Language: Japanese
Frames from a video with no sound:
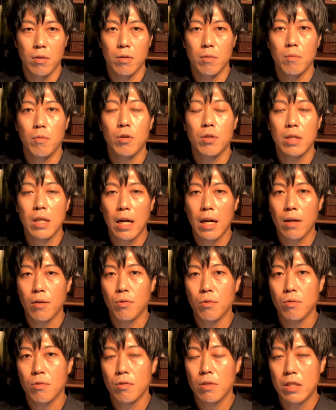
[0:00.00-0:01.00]
僕が
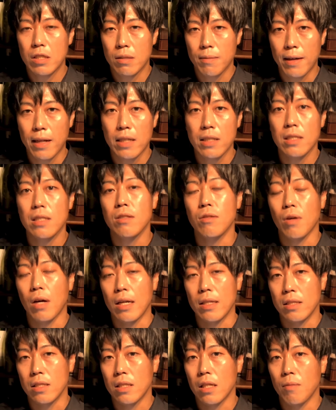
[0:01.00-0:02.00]
本当に素晴らしいと
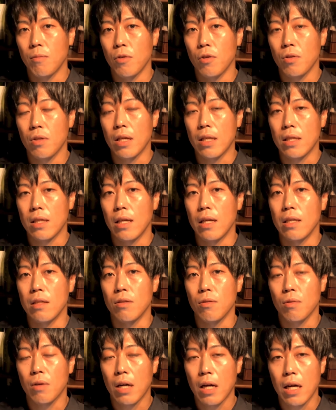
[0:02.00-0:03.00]
感じたものだったり
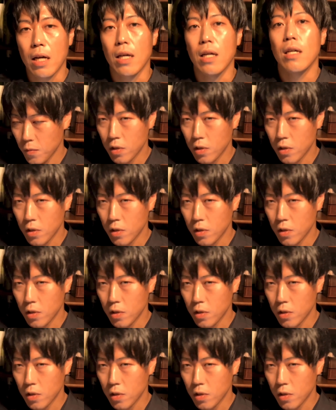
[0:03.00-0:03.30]
とか、